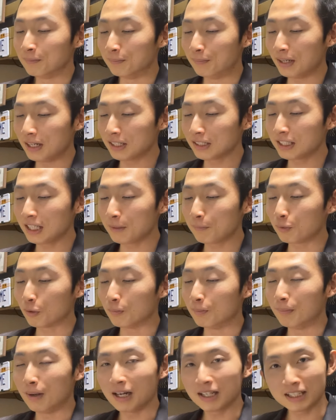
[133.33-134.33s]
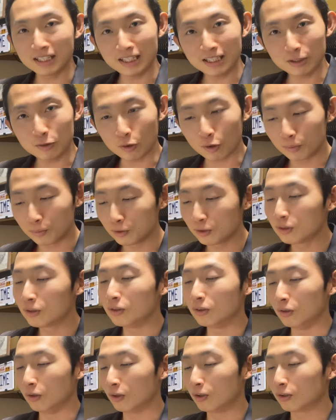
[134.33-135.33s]
バーテープを巻き込む
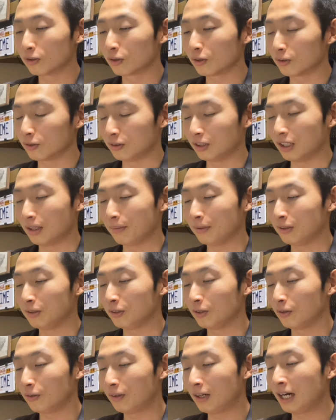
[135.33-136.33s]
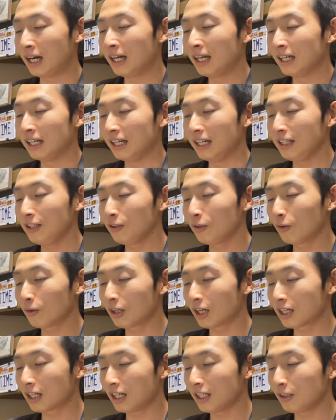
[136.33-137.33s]
ロードグラベル用はエンド
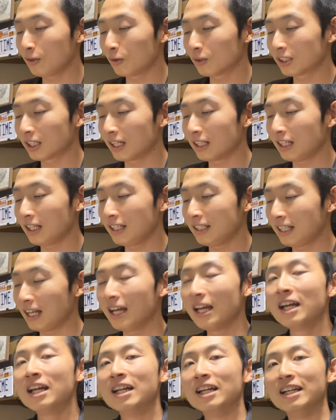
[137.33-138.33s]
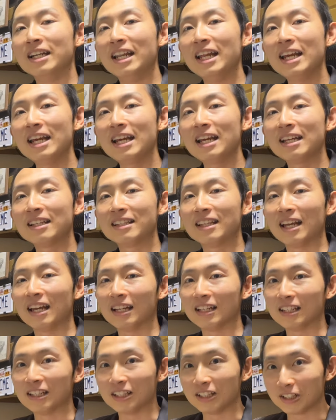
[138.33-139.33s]
が開口されていて
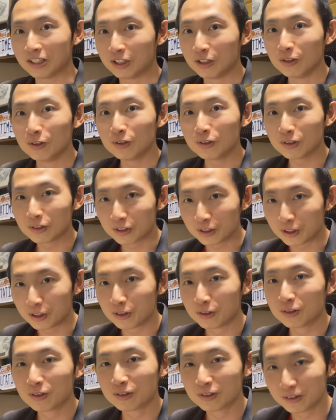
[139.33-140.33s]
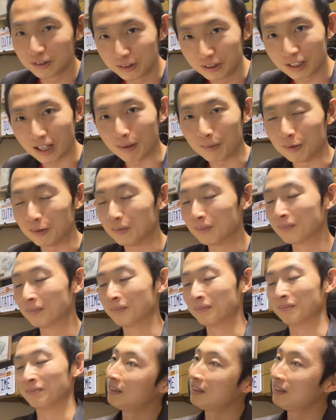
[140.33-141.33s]

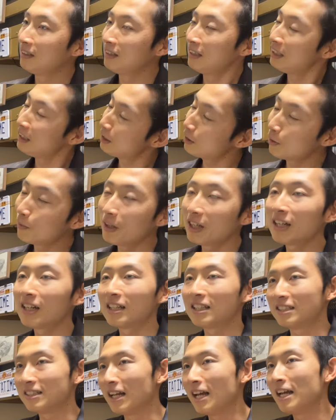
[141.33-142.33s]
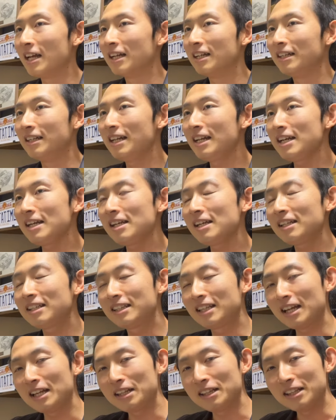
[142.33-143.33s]
0.99g いつの間にかですね
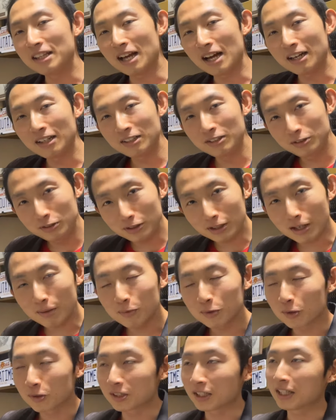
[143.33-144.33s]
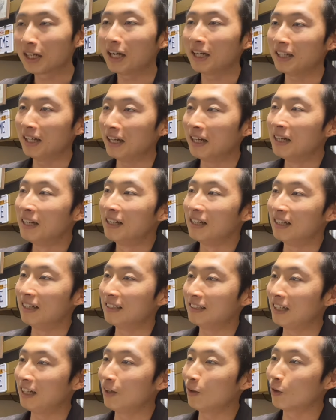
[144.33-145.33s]
0. 何 g の世界で、
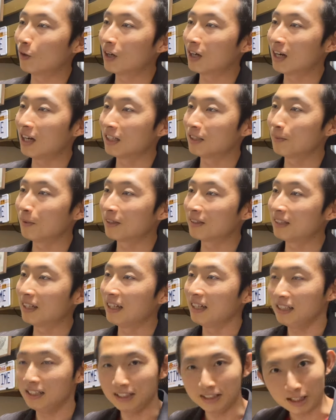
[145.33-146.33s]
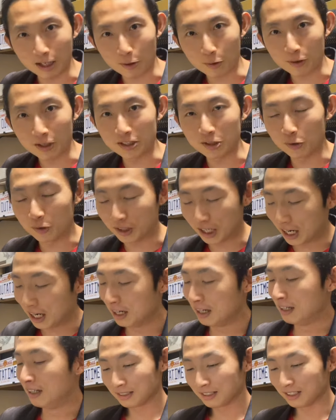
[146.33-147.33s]
えー、計量が始まっていたのでしょうか
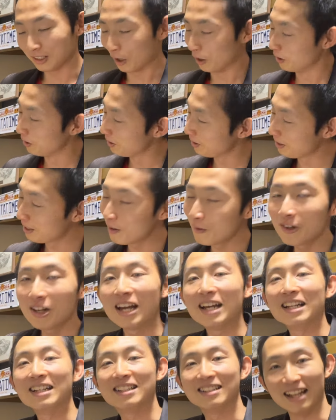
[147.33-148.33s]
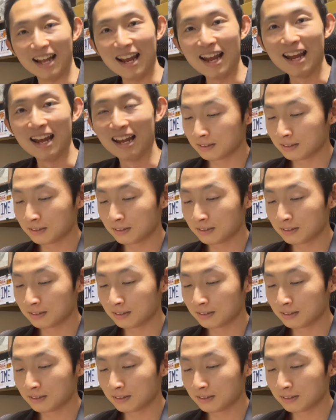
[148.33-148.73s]
とんでもないですね